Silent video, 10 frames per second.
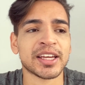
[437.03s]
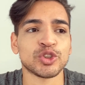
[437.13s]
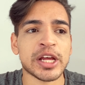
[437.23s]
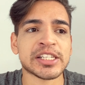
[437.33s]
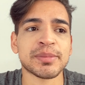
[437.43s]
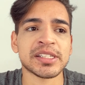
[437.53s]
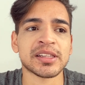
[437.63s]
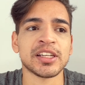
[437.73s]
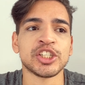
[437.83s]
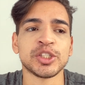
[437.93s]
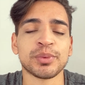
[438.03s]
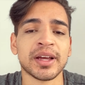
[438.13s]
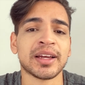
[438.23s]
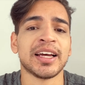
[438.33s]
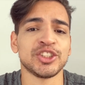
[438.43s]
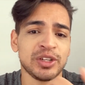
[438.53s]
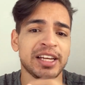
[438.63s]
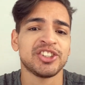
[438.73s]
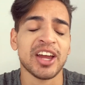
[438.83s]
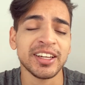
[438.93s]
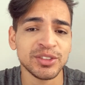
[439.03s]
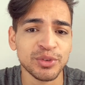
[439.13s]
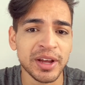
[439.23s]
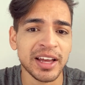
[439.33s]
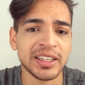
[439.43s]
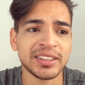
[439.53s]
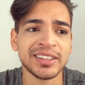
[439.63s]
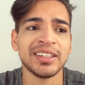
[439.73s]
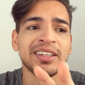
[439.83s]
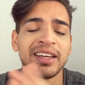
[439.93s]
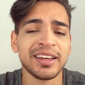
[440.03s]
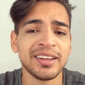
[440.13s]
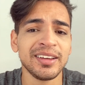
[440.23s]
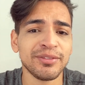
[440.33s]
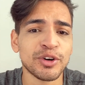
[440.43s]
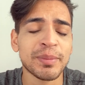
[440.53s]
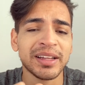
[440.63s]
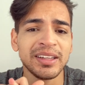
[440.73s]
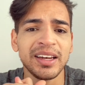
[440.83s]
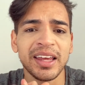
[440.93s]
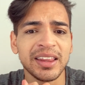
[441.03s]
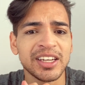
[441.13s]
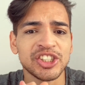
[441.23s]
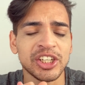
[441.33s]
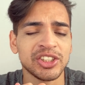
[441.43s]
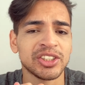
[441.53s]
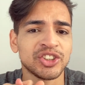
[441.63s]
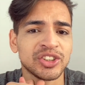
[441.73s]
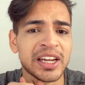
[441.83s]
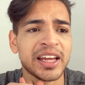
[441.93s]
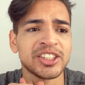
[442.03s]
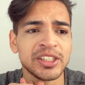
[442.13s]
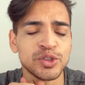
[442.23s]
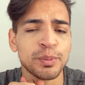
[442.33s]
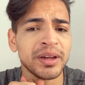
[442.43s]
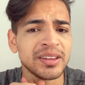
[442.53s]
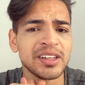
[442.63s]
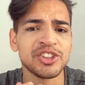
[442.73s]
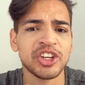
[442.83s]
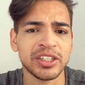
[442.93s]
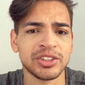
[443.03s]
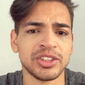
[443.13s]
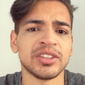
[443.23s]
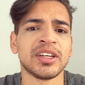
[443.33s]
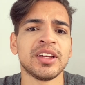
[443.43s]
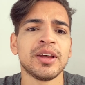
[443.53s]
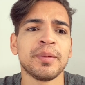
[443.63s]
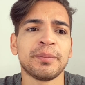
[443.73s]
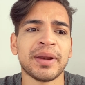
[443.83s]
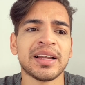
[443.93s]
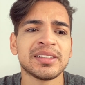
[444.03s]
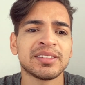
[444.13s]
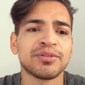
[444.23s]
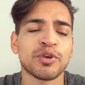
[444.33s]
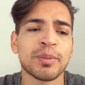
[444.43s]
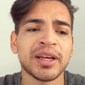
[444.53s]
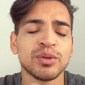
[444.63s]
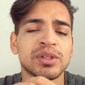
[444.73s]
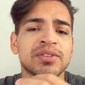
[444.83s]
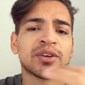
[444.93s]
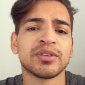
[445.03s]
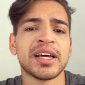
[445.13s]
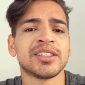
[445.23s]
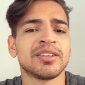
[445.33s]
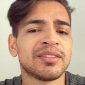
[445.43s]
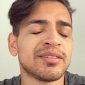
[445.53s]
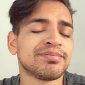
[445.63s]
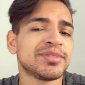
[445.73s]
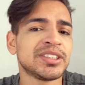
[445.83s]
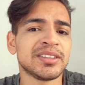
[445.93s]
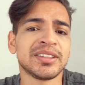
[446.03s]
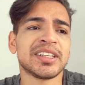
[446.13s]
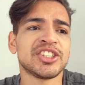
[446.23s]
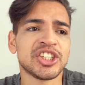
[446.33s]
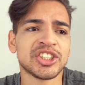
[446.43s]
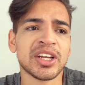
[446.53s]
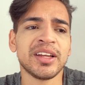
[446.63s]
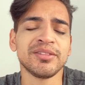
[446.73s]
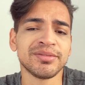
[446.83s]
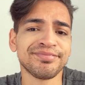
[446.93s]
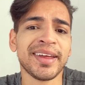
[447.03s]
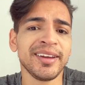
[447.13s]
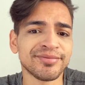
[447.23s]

a Juliette é mais inteligente, porque a Juliette é advogada e formada em letras, gente. A Juliette é super inteligente. Para ela se formar em duas faculdades inteligente, ela não, né?